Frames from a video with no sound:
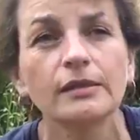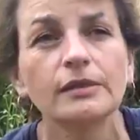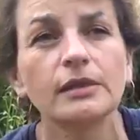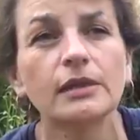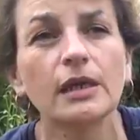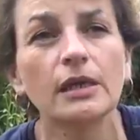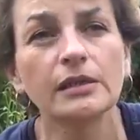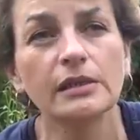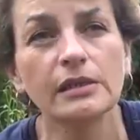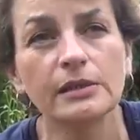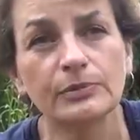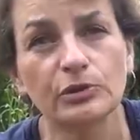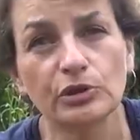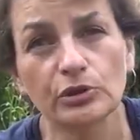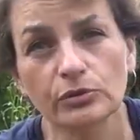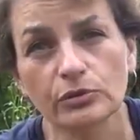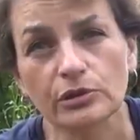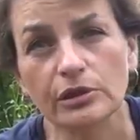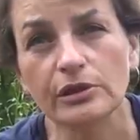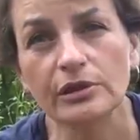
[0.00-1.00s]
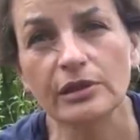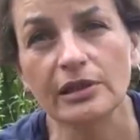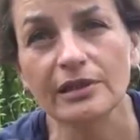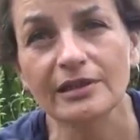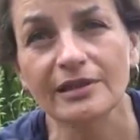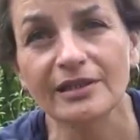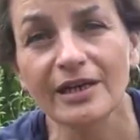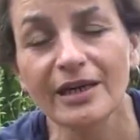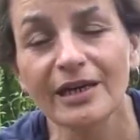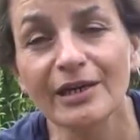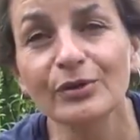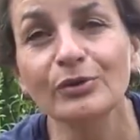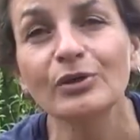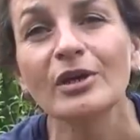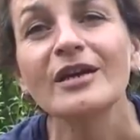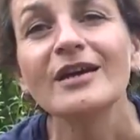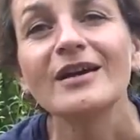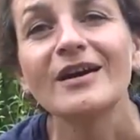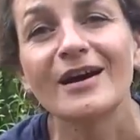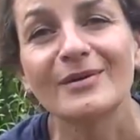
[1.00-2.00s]
никакие пчелки не летают,
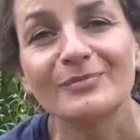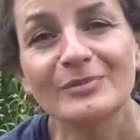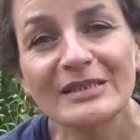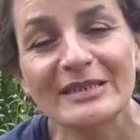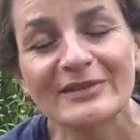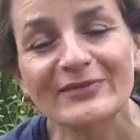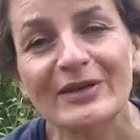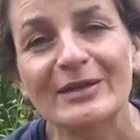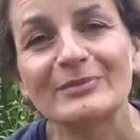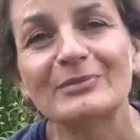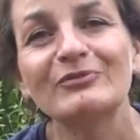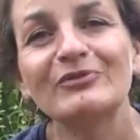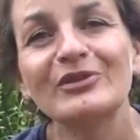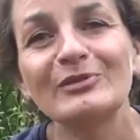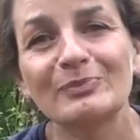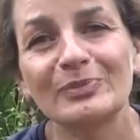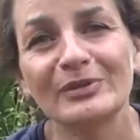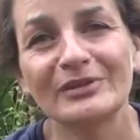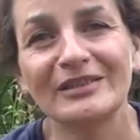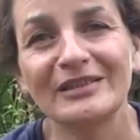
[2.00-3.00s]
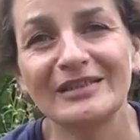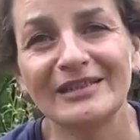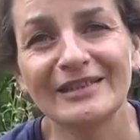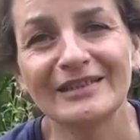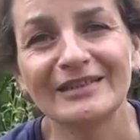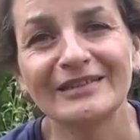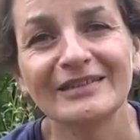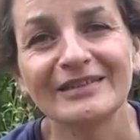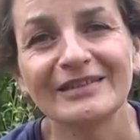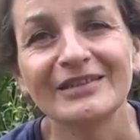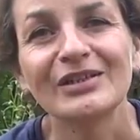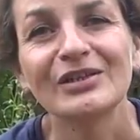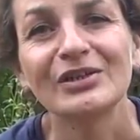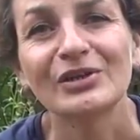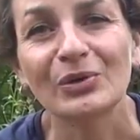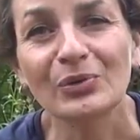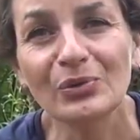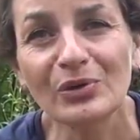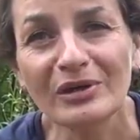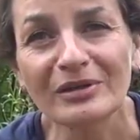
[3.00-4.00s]
а мы с вами выполнили
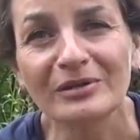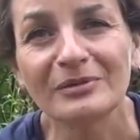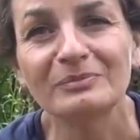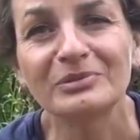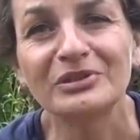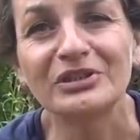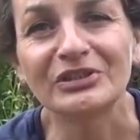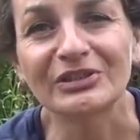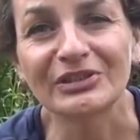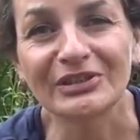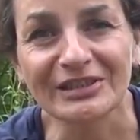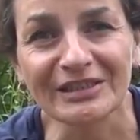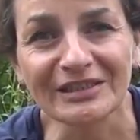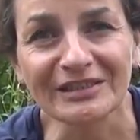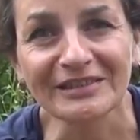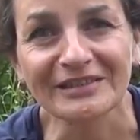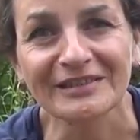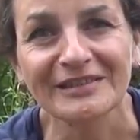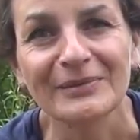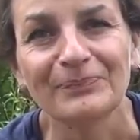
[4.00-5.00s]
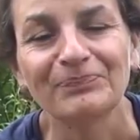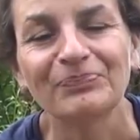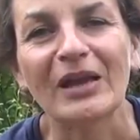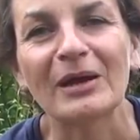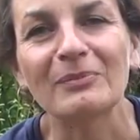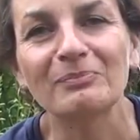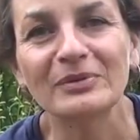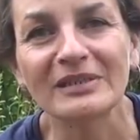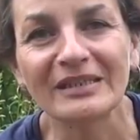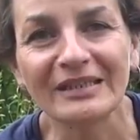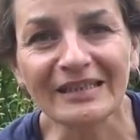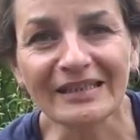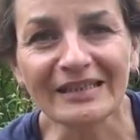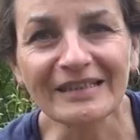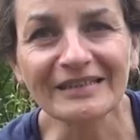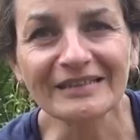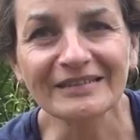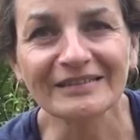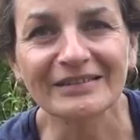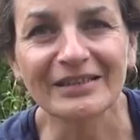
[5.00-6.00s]
роль пчелы,
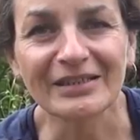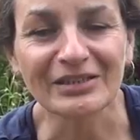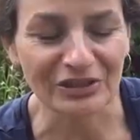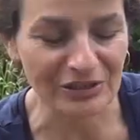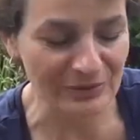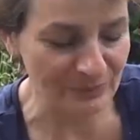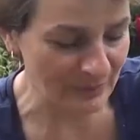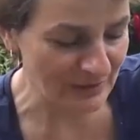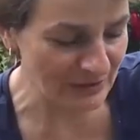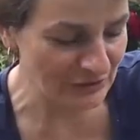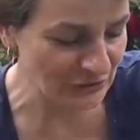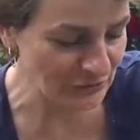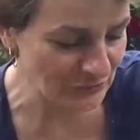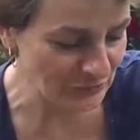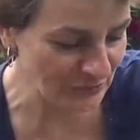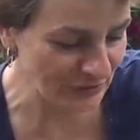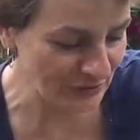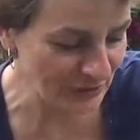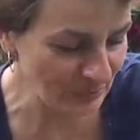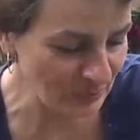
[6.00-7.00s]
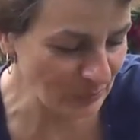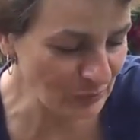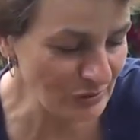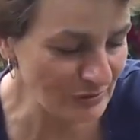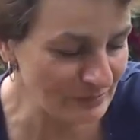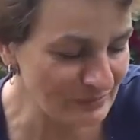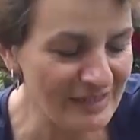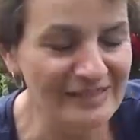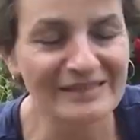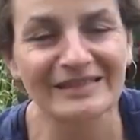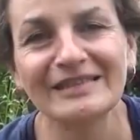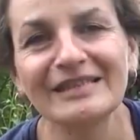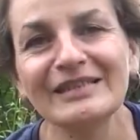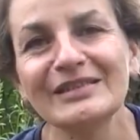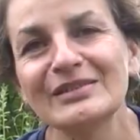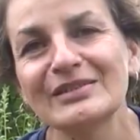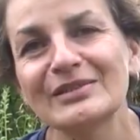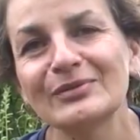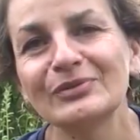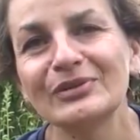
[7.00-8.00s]
опылили наш кабачок и будем
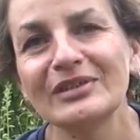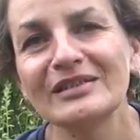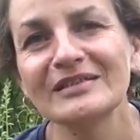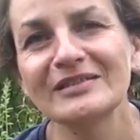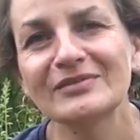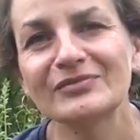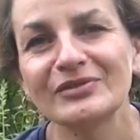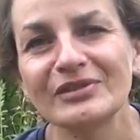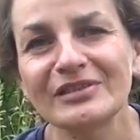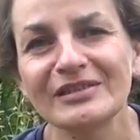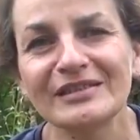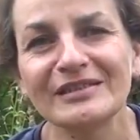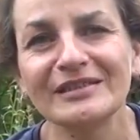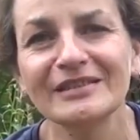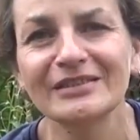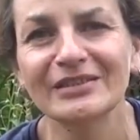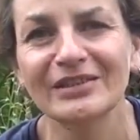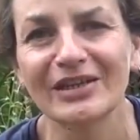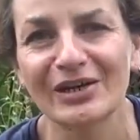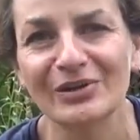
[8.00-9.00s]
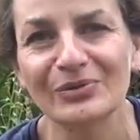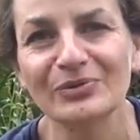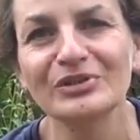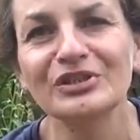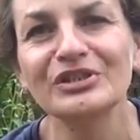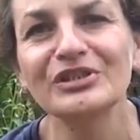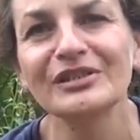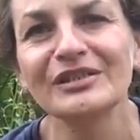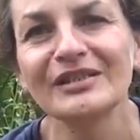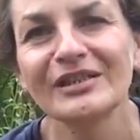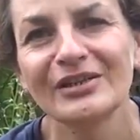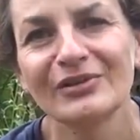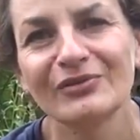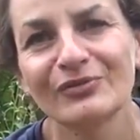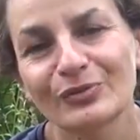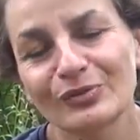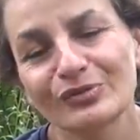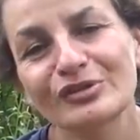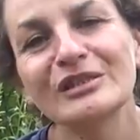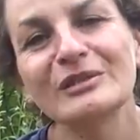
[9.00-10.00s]
надеяться, у нас вырастет хороший
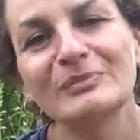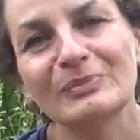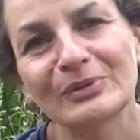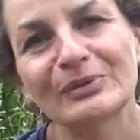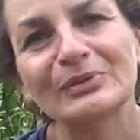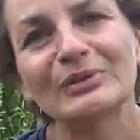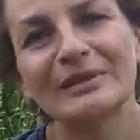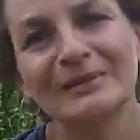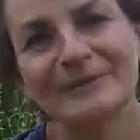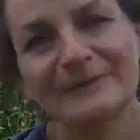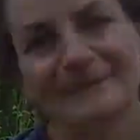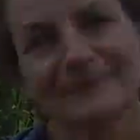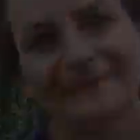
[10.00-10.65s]
вкусный плод.